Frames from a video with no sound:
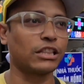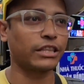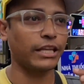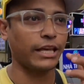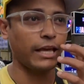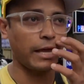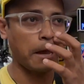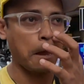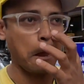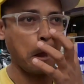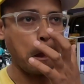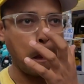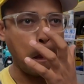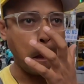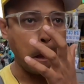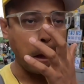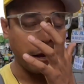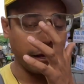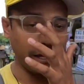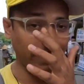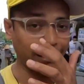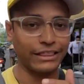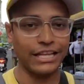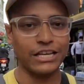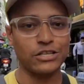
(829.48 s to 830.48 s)
चलते हैं
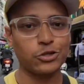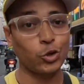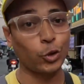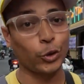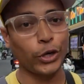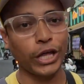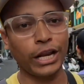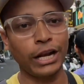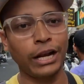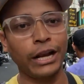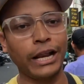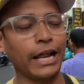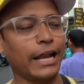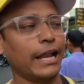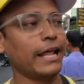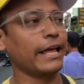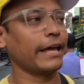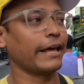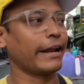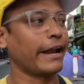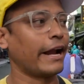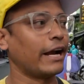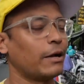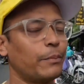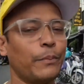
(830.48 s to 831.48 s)
एक ना स्कूटी ले
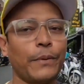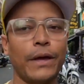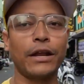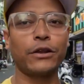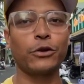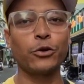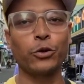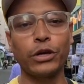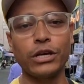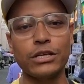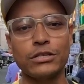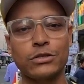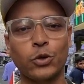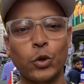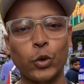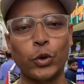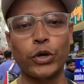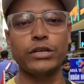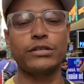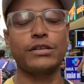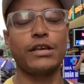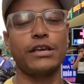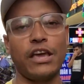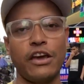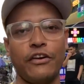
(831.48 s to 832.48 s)
लेंगे रेंट पे यार क्योंकि
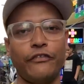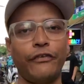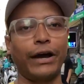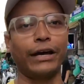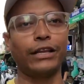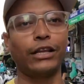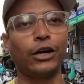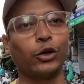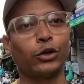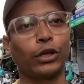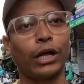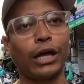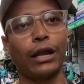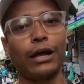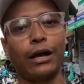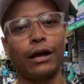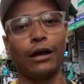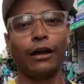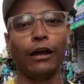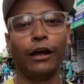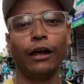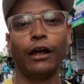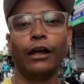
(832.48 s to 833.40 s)
स्कूटी से ये फ़ायदा होता है ना